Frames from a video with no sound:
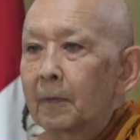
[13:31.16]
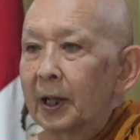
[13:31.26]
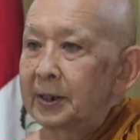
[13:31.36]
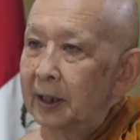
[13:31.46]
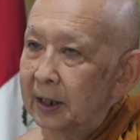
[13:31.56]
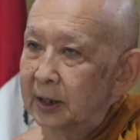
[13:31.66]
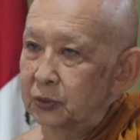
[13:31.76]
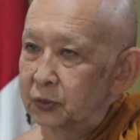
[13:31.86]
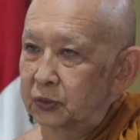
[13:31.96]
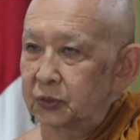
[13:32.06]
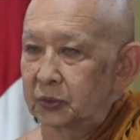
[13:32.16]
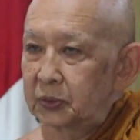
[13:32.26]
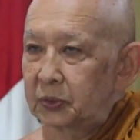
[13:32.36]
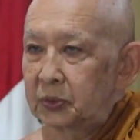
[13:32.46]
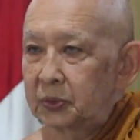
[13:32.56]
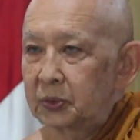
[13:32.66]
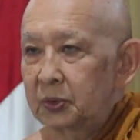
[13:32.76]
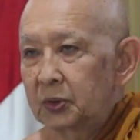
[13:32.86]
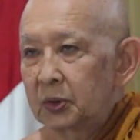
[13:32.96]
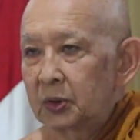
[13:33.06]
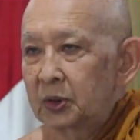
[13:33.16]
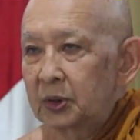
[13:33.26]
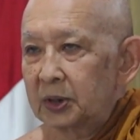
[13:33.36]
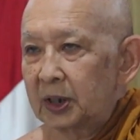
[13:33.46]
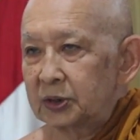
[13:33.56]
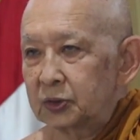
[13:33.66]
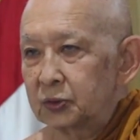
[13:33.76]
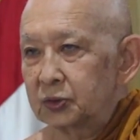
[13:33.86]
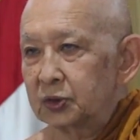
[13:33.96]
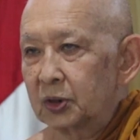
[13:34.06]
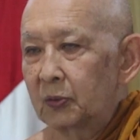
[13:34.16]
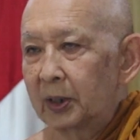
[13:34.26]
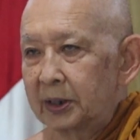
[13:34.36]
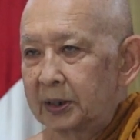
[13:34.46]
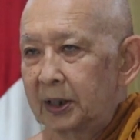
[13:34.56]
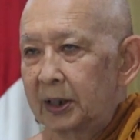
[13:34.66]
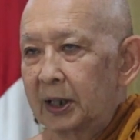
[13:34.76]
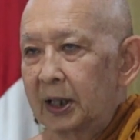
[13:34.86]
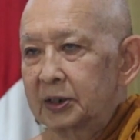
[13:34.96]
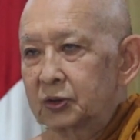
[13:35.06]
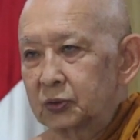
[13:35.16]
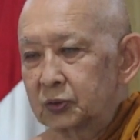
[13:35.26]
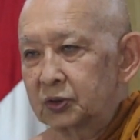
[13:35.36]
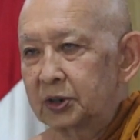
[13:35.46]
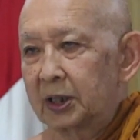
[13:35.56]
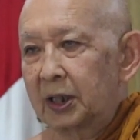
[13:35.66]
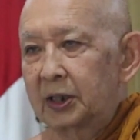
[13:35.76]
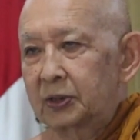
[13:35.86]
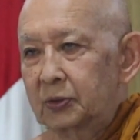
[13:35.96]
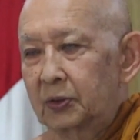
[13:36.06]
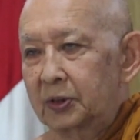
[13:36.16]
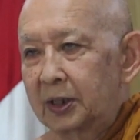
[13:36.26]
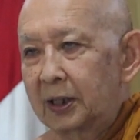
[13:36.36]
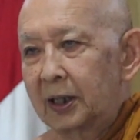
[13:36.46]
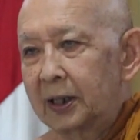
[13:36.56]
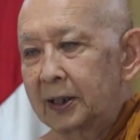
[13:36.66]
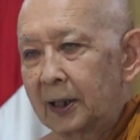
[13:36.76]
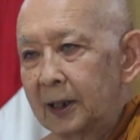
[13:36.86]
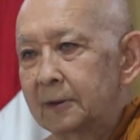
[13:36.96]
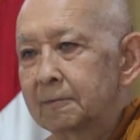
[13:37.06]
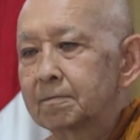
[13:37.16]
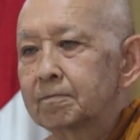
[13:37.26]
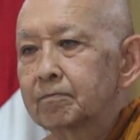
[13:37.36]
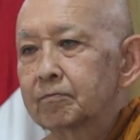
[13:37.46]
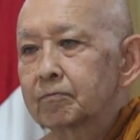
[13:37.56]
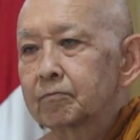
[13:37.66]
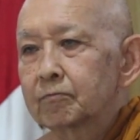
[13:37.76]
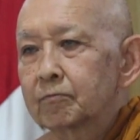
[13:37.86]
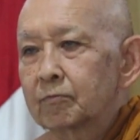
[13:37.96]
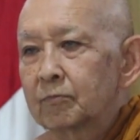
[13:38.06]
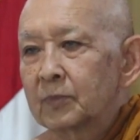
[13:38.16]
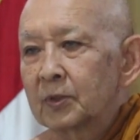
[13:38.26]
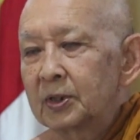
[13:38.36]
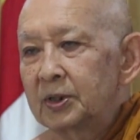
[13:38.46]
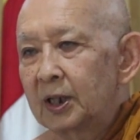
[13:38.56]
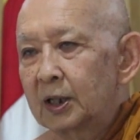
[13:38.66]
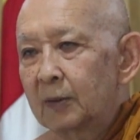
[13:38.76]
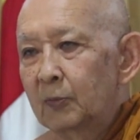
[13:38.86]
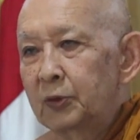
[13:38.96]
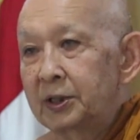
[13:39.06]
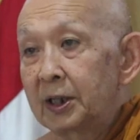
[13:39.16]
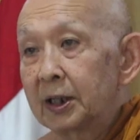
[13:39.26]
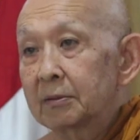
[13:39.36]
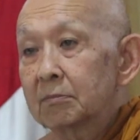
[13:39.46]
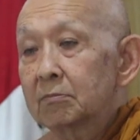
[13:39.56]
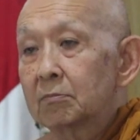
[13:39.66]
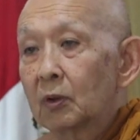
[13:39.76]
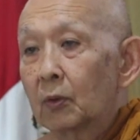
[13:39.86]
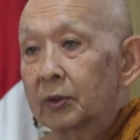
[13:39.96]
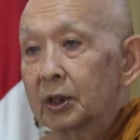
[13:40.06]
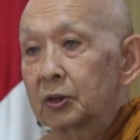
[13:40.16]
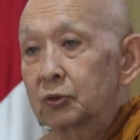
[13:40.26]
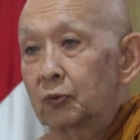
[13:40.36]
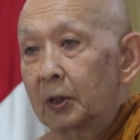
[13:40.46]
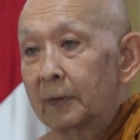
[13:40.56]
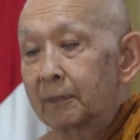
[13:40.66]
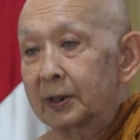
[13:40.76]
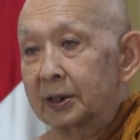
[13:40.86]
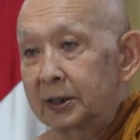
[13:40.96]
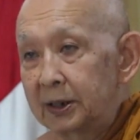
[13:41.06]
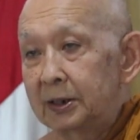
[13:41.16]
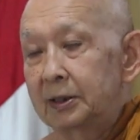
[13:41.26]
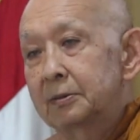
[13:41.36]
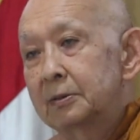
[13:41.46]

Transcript: Banyak kasus, kasus keluarga, kasus di kantor, dan lain-lain, yang kemudian orang tua pergi